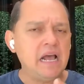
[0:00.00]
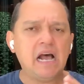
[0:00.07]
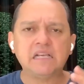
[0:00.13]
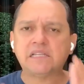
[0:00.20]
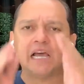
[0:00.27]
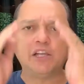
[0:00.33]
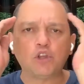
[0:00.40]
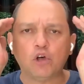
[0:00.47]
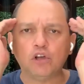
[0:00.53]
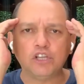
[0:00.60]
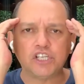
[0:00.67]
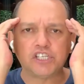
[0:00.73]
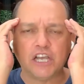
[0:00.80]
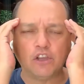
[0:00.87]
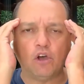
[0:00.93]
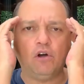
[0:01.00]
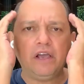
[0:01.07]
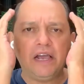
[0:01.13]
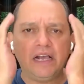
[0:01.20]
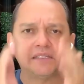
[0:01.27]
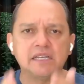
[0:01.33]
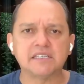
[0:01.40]
Hasta ahí todo diciendo,
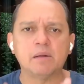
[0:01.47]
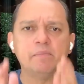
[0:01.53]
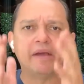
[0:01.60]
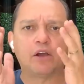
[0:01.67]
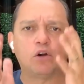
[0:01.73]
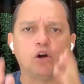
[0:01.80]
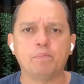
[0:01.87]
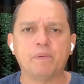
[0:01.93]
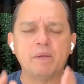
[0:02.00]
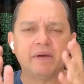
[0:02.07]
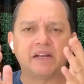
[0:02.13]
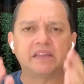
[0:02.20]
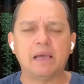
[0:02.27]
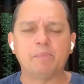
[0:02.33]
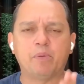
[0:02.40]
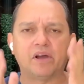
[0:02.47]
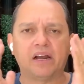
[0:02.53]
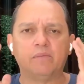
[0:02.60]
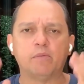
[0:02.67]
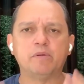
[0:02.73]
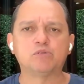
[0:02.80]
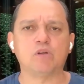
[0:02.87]
este es el mejor primer tiempo que le
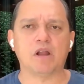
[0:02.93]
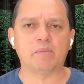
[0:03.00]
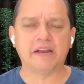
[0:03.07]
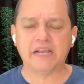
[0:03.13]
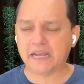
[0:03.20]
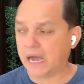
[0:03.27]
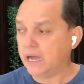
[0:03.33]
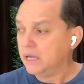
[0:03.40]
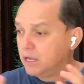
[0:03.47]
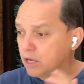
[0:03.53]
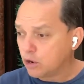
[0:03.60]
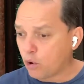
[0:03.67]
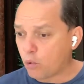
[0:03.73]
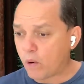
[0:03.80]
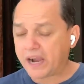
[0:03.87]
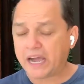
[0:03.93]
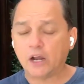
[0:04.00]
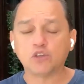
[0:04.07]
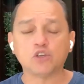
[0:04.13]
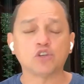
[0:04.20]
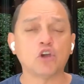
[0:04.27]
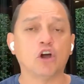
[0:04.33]
hemos visto a la América con Juan
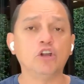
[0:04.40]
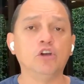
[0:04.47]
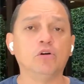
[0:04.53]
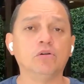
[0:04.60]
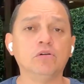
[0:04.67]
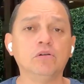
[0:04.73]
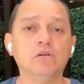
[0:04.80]
Carlos Osorio.